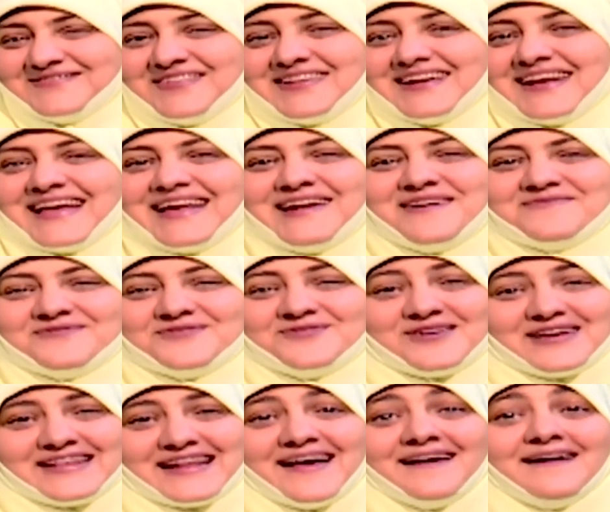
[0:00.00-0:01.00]
في رجاله
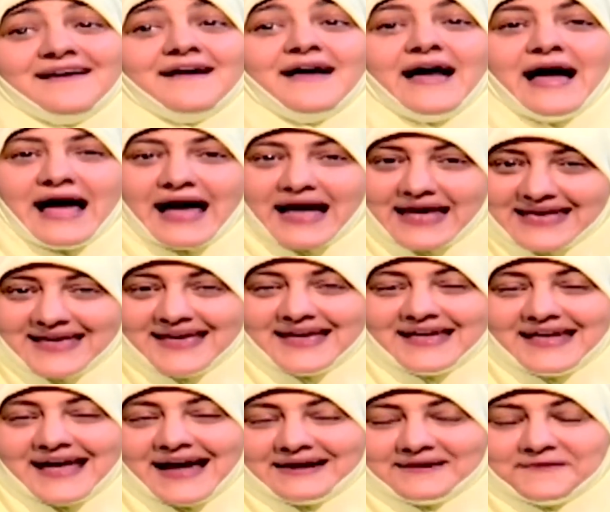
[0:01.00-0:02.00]
بيقولوا كده
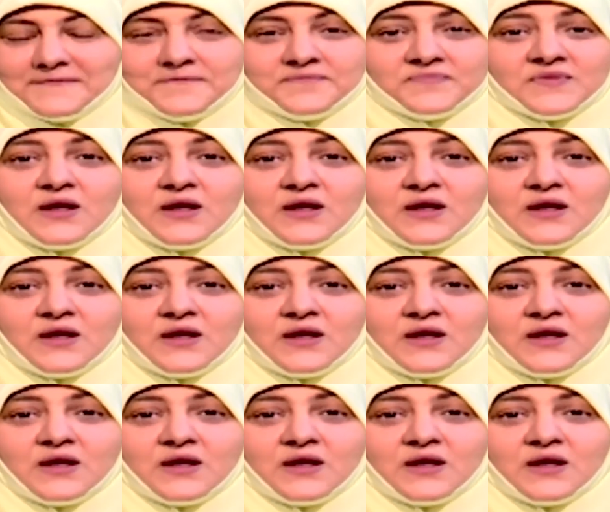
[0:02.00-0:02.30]
حقيقي يعني